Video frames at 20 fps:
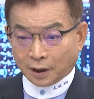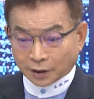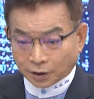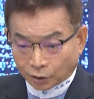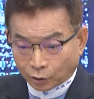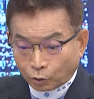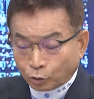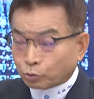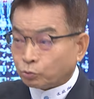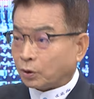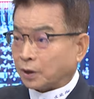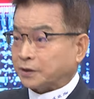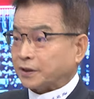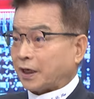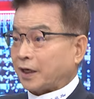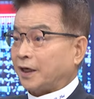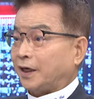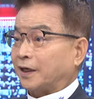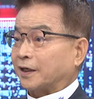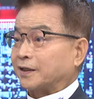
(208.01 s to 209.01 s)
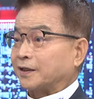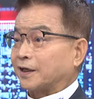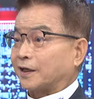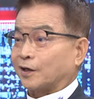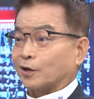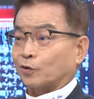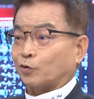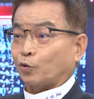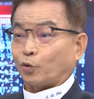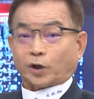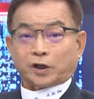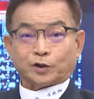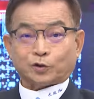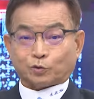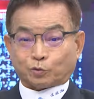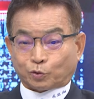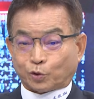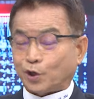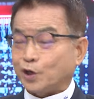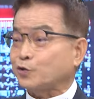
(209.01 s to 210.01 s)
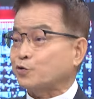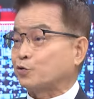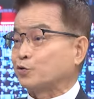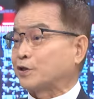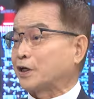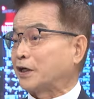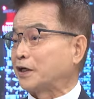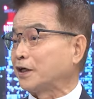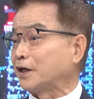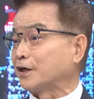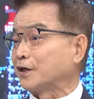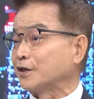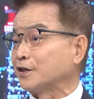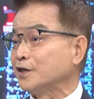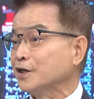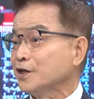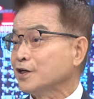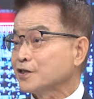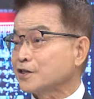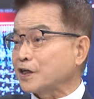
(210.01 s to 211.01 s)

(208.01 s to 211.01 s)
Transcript: 他说路我在哪里啊？规规矩在哪里？